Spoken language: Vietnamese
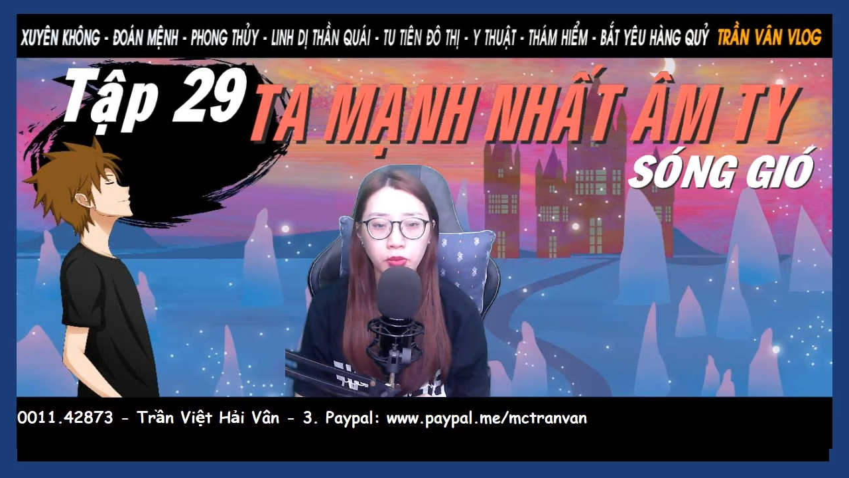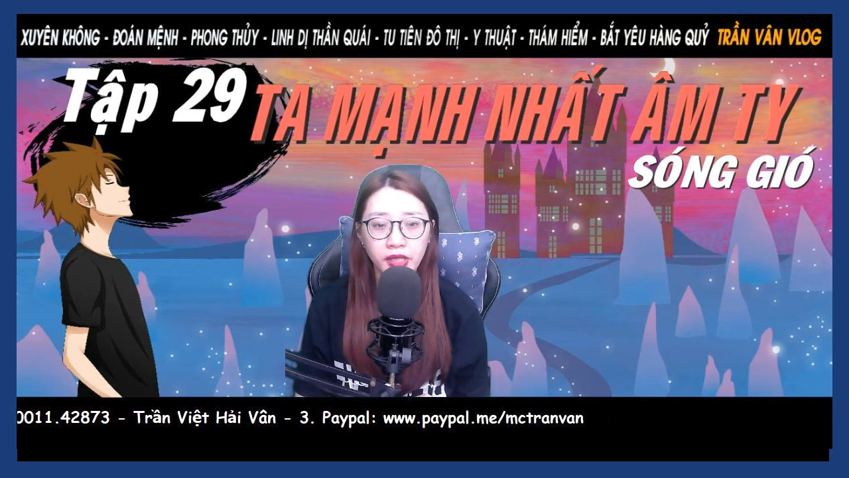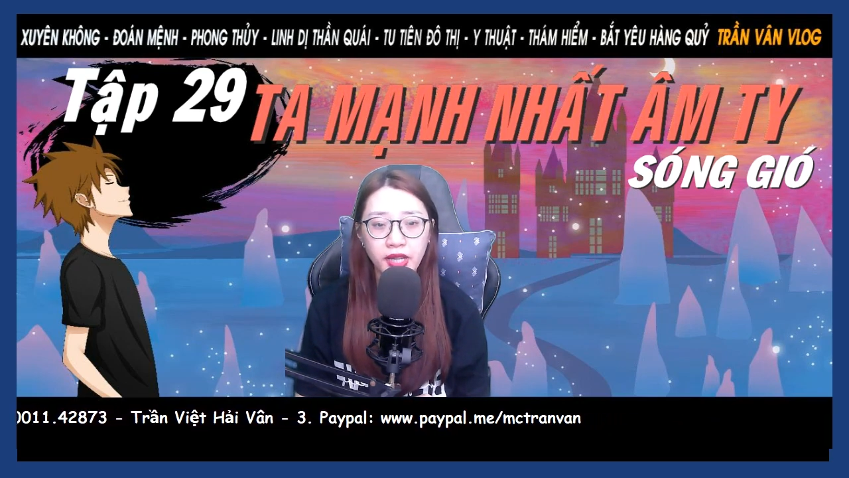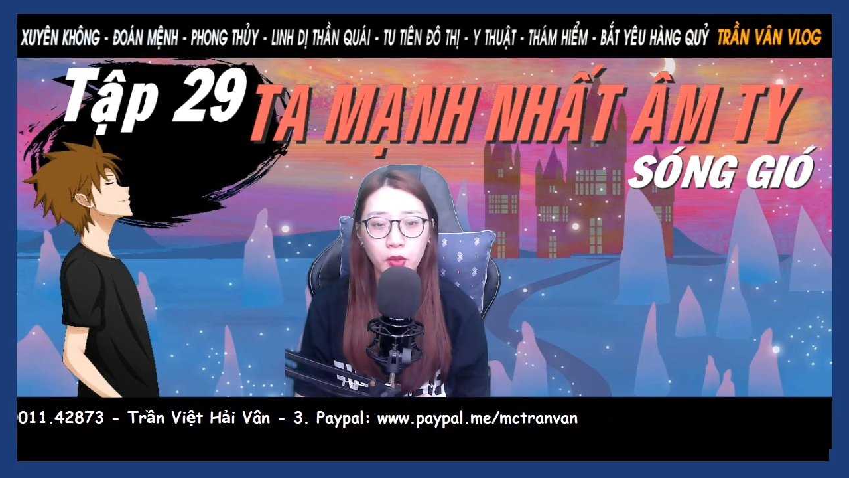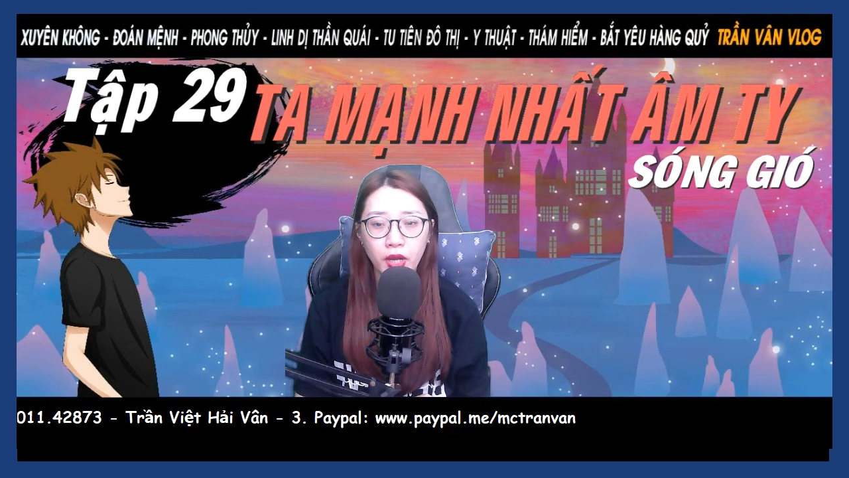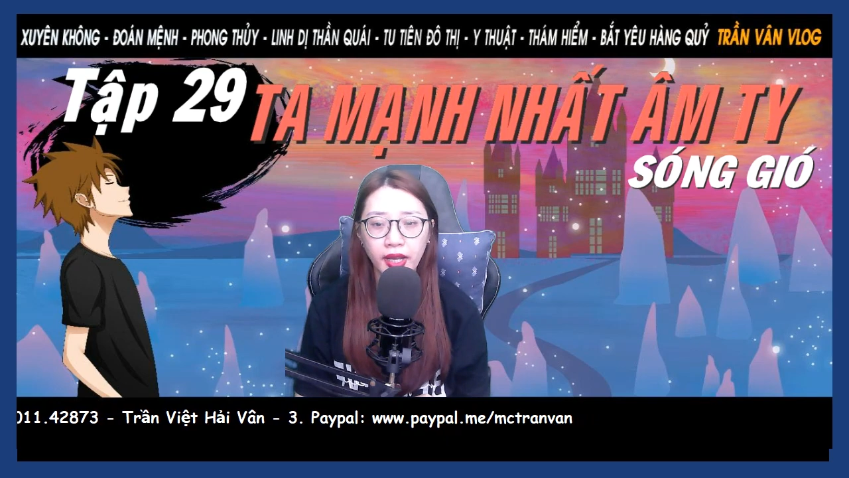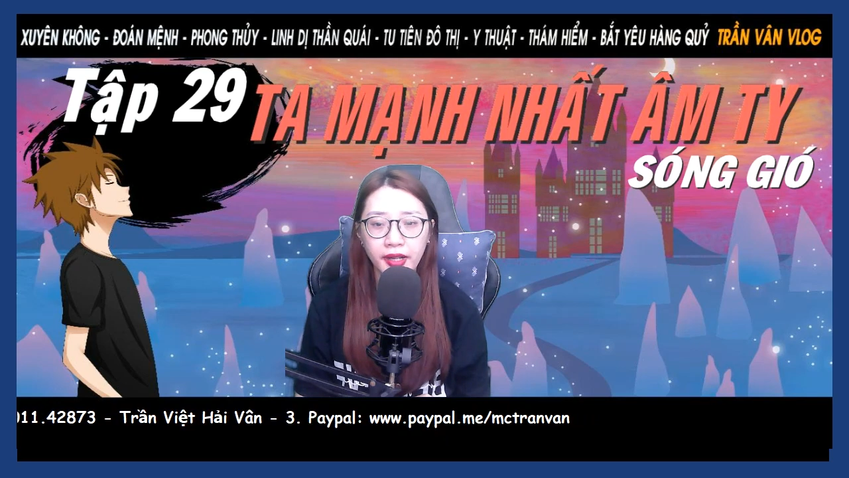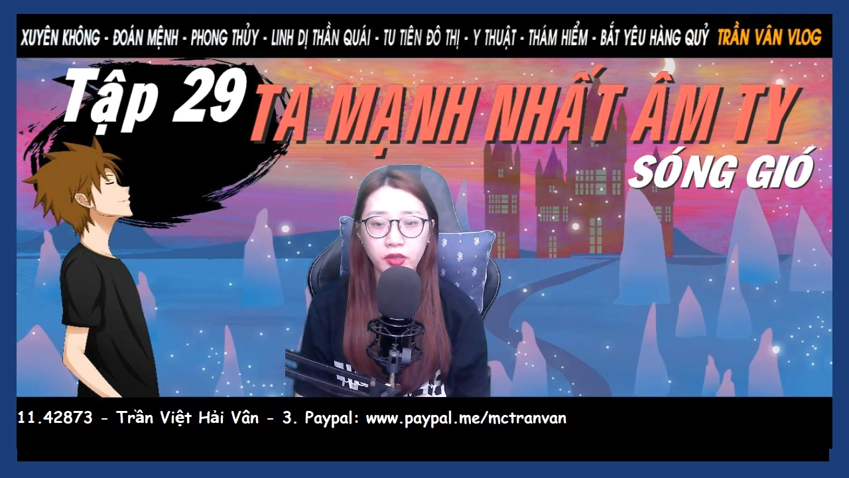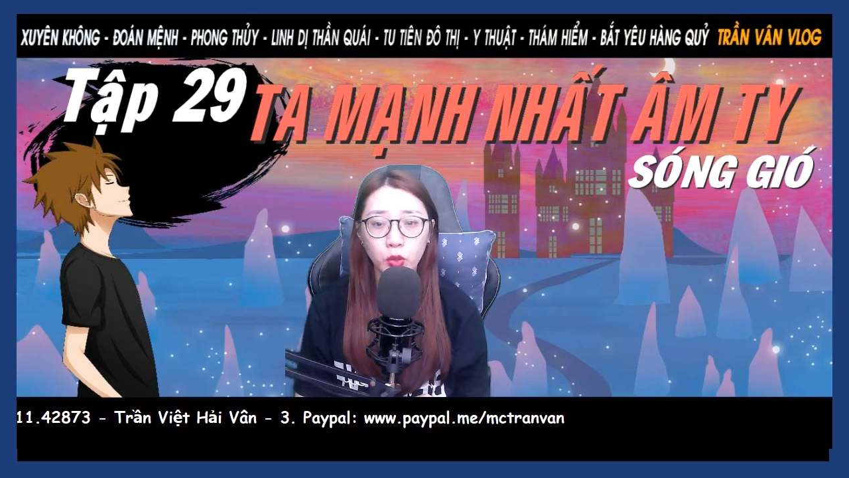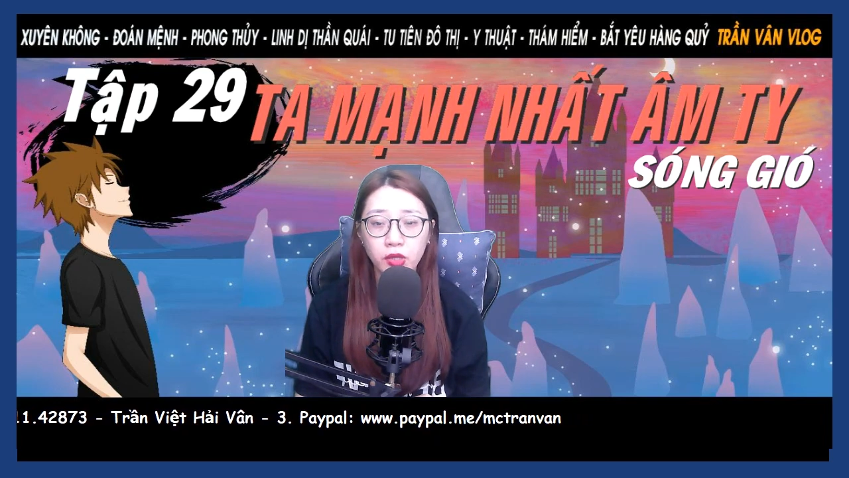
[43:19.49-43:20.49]
thì ra ngoài
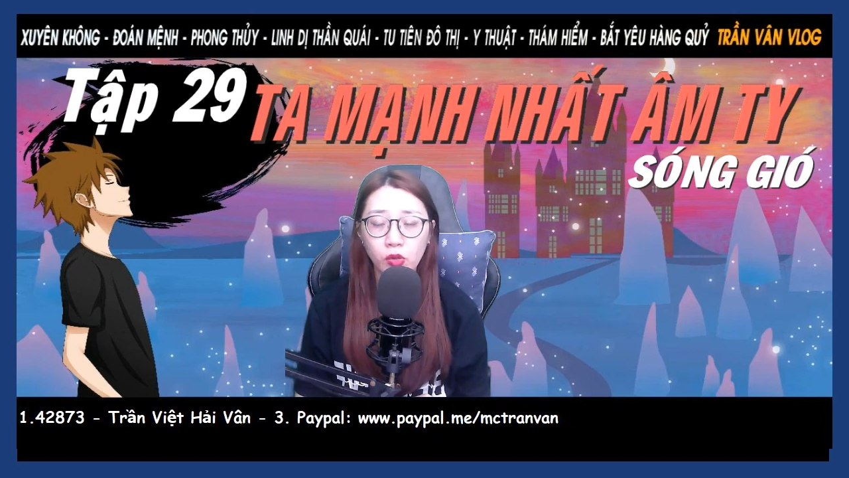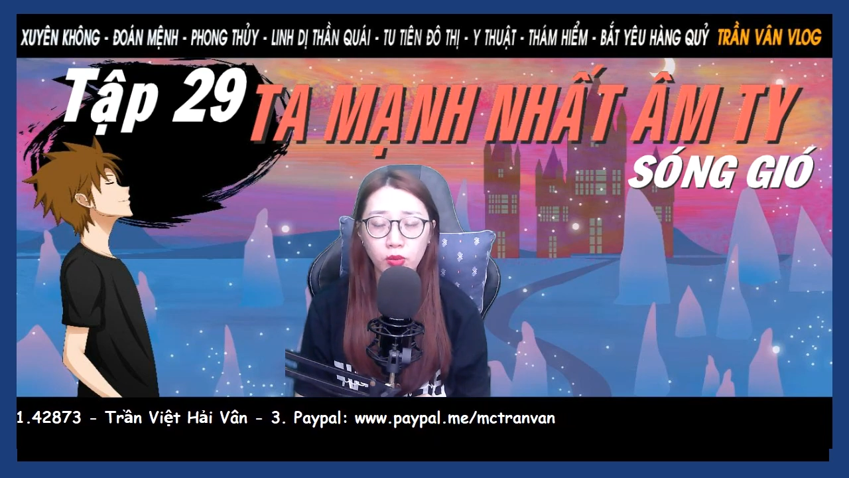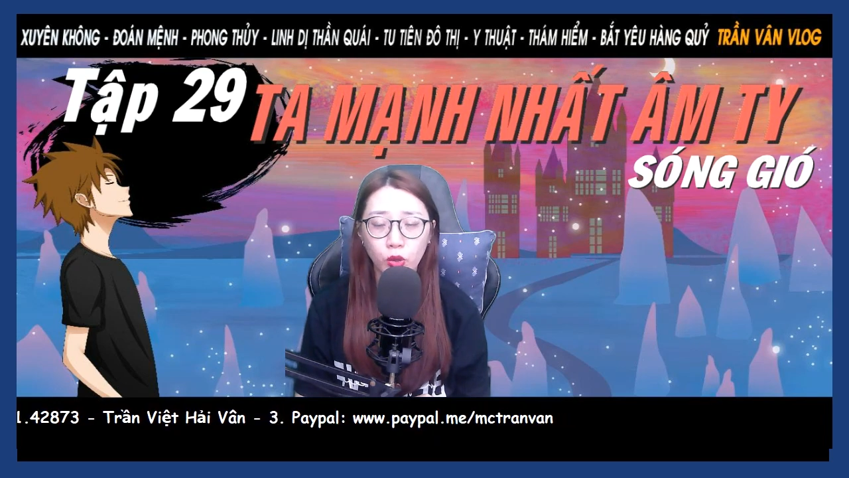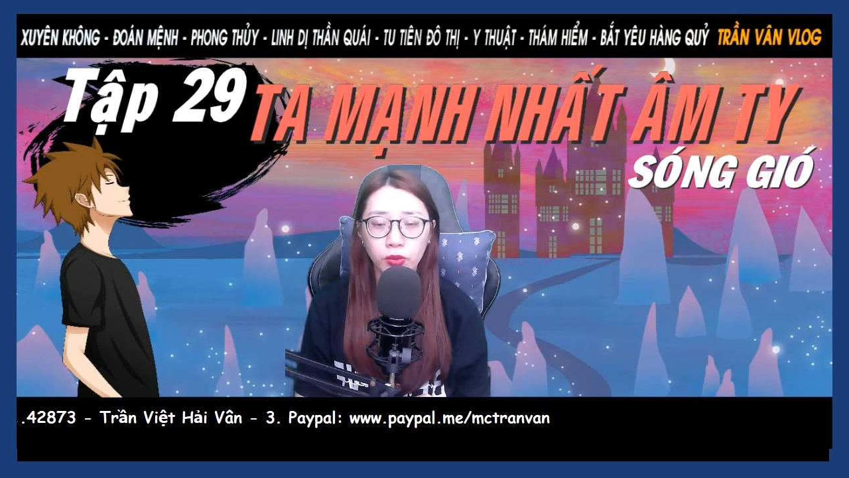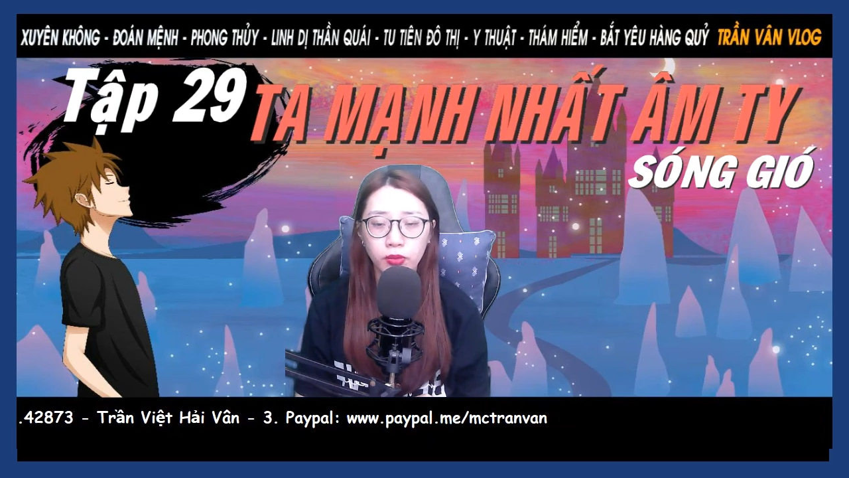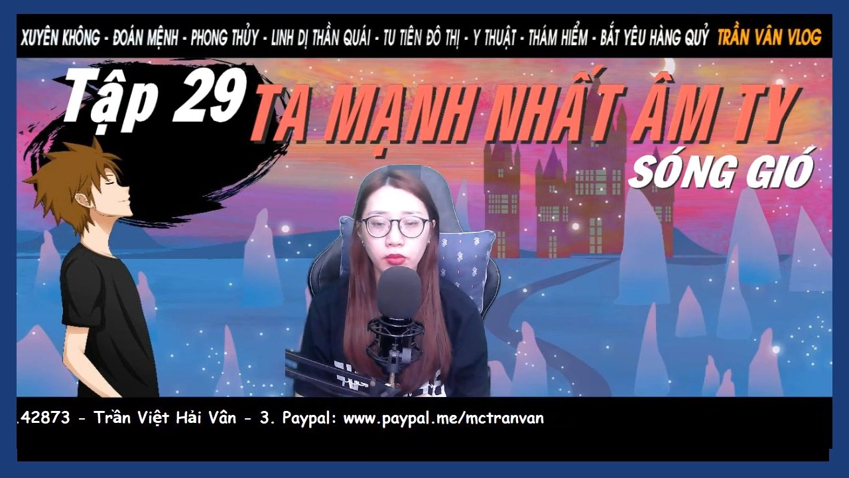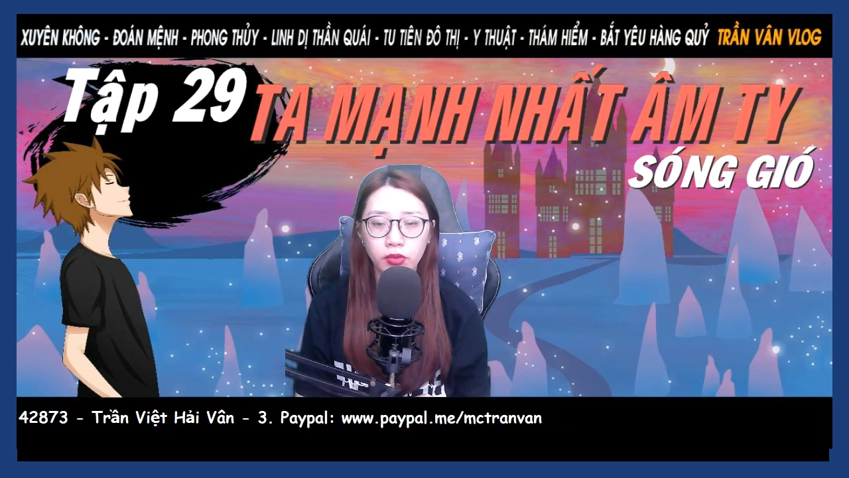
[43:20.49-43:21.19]
ăn cũng đâu có muộn